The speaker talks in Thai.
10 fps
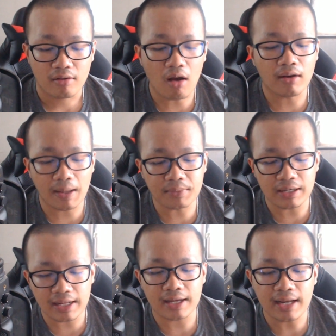ก็ทำกิ
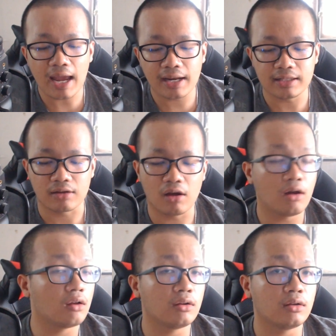นเองกันได้นะแต่ก็
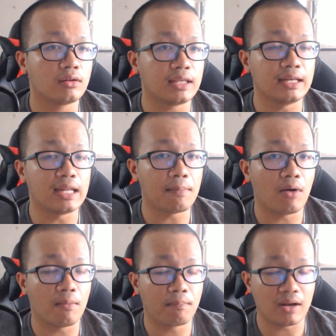กินใน
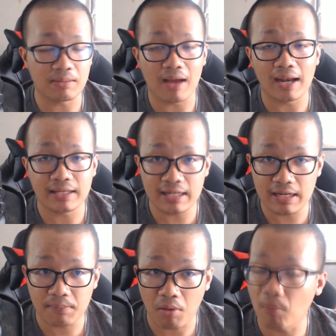ปริมาณที่
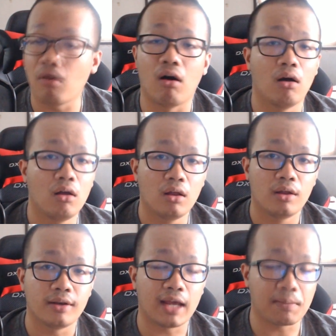พอเหมาะ
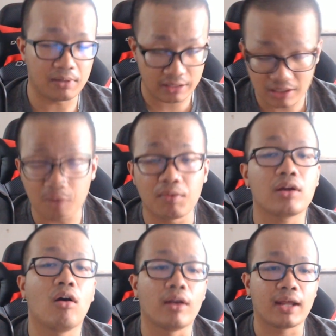นะครับอันนี้เตือนไว้
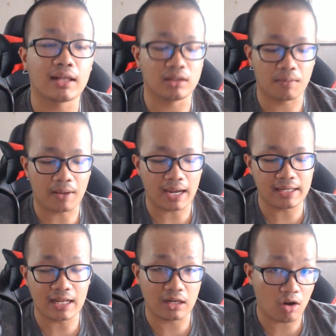ก่อนนะครับสำหรับใคร
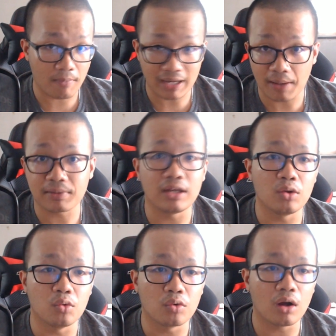ที่อยากจะลองไปทำกิน
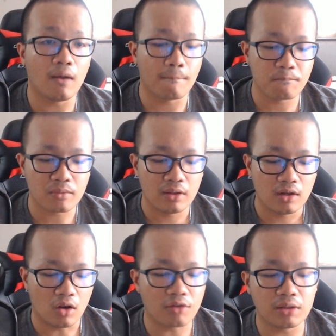ดูก็
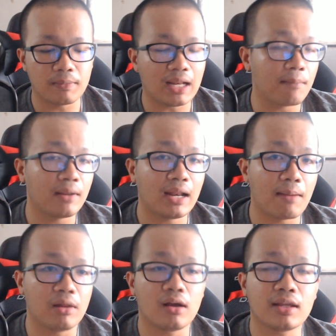ลองซื้อมา
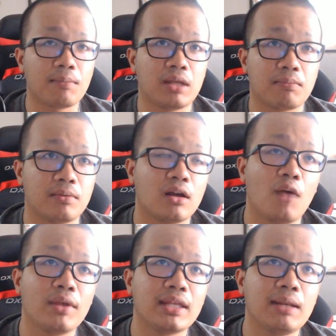ทำแล้วก็เก็บแล้วก็
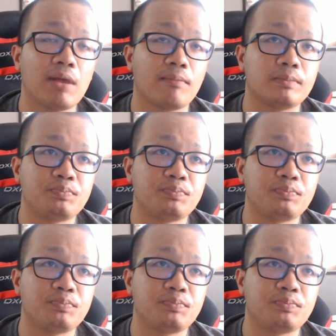เอาไปกินแบบ